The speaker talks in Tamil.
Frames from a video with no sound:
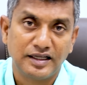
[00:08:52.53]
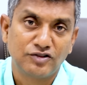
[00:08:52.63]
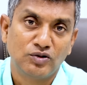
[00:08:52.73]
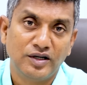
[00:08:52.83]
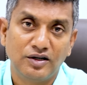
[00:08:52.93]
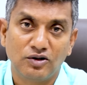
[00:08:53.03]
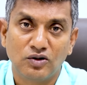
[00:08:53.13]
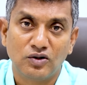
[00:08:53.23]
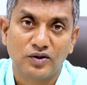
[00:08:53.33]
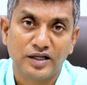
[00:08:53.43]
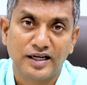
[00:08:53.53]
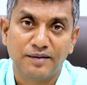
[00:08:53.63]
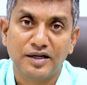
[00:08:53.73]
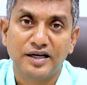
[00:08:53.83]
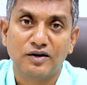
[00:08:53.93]
தான் சொல்லிகிட்டு இருக்கோம் நீங்கள்
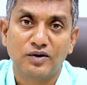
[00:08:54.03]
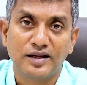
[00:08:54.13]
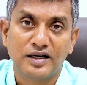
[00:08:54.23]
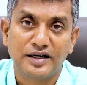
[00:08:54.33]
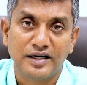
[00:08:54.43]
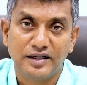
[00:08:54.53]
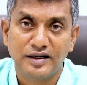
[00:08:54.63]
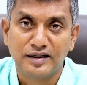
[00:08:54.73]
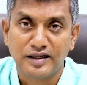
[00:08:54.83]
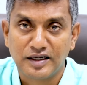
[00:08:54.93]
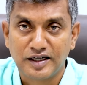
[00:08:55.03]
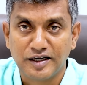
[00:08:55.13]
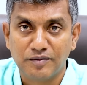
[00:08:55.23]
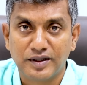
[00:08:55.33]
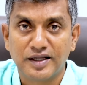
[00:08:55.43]
அமெரிக்காவோட இதெல்லாம் கேட்டுட்டு இருந்தீங்கன்னா
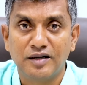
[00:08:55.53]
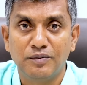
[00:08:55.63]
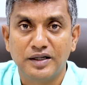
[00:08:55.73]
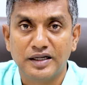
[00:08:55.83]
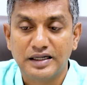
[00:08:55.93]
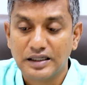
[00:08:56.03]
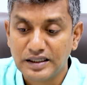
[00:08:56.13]
நீங்கள் இப்படி தான் இருப்பீங்க